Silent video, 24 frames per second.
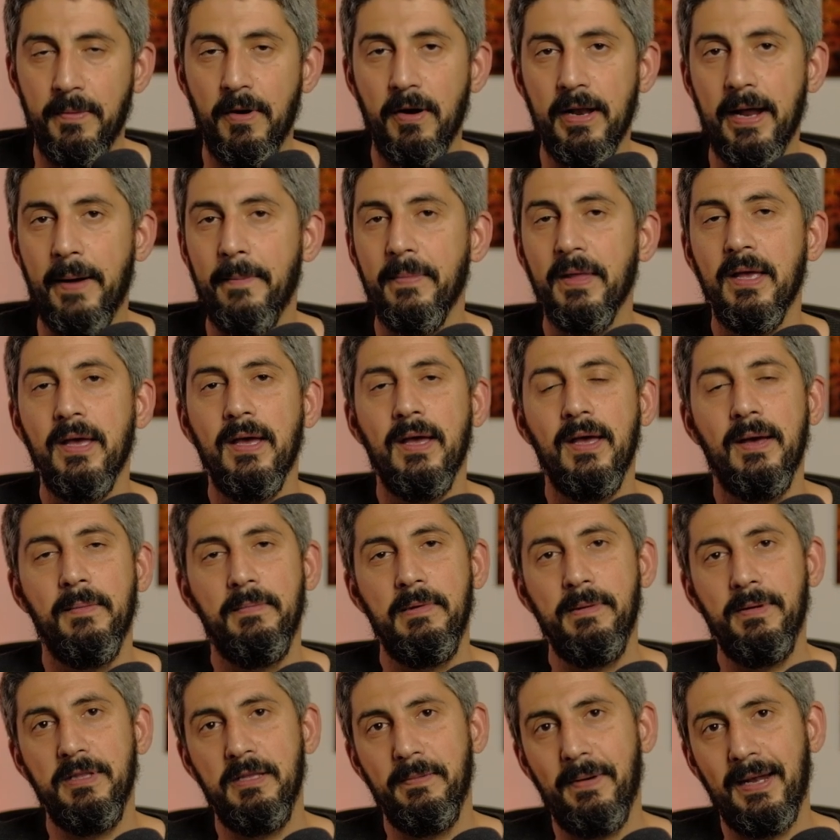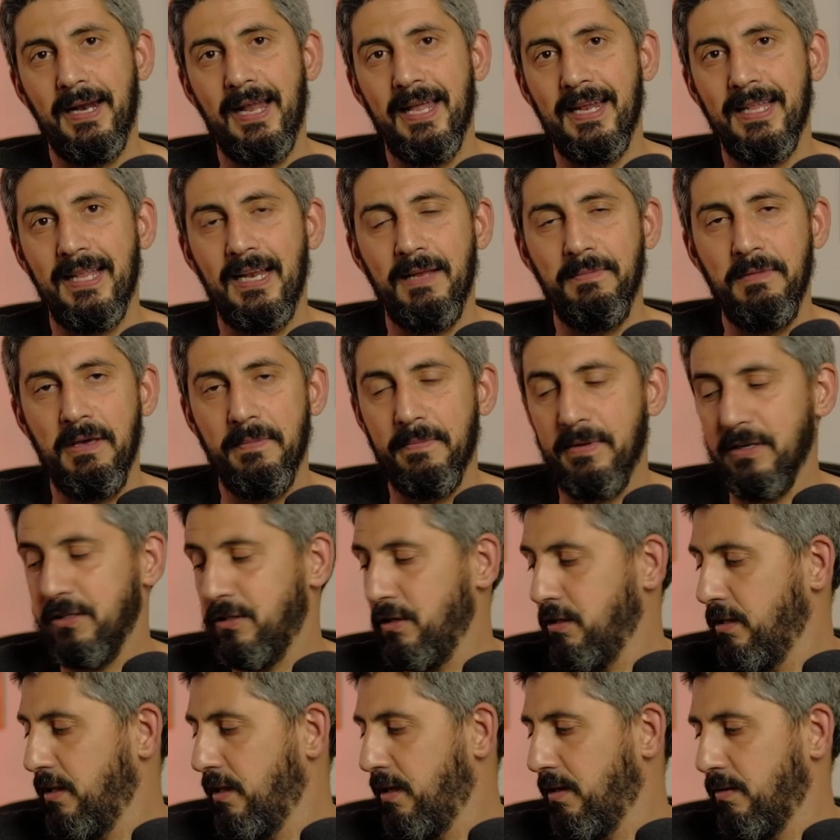Ora, prima di parlare delle mie
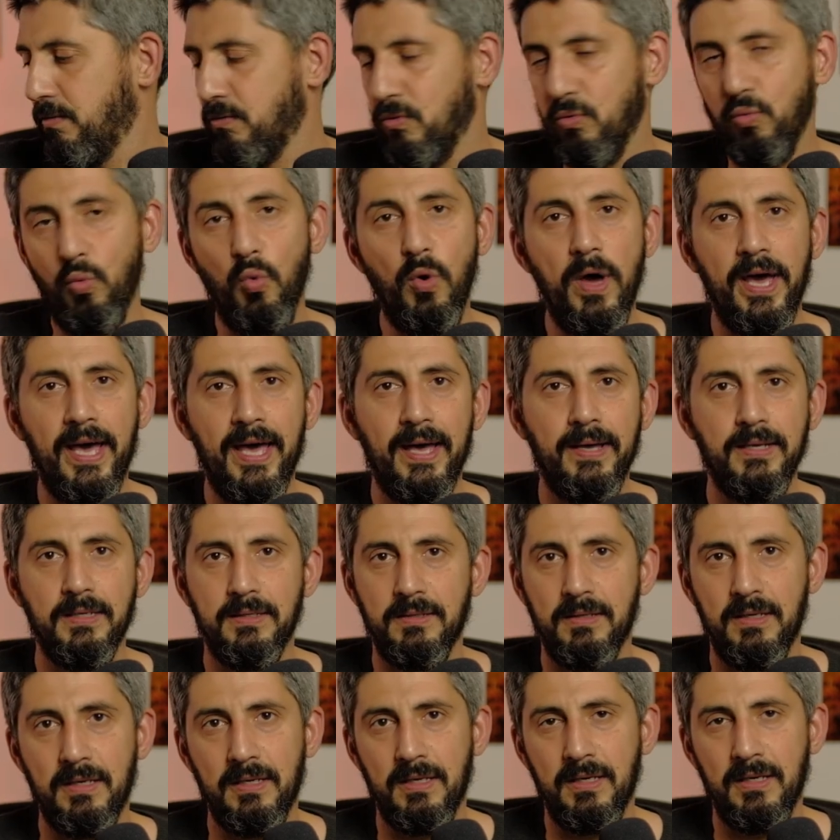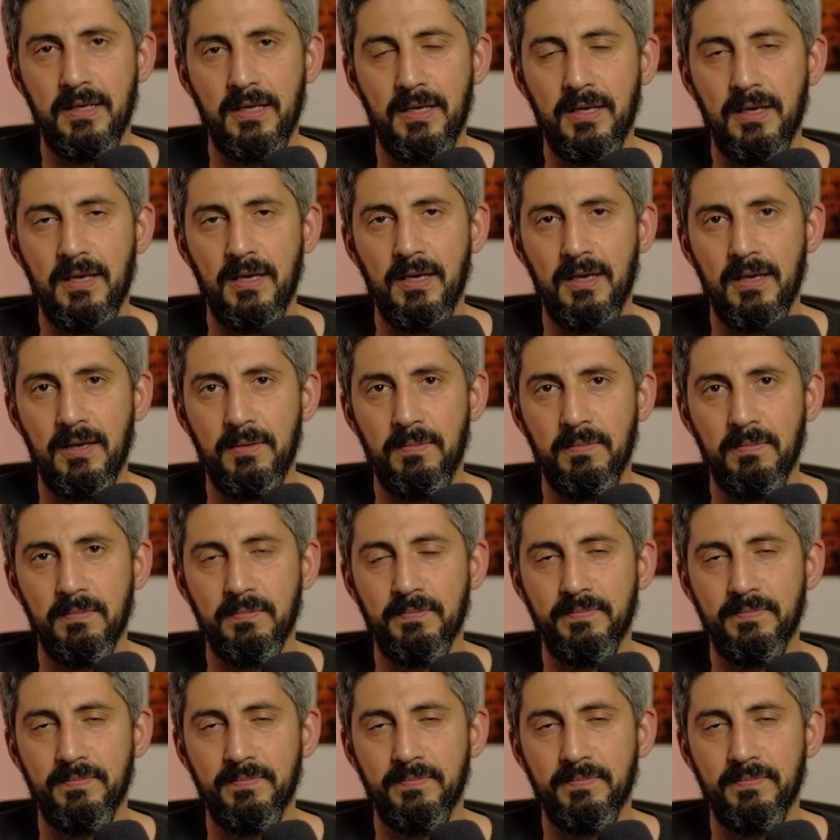impressioni, due eh,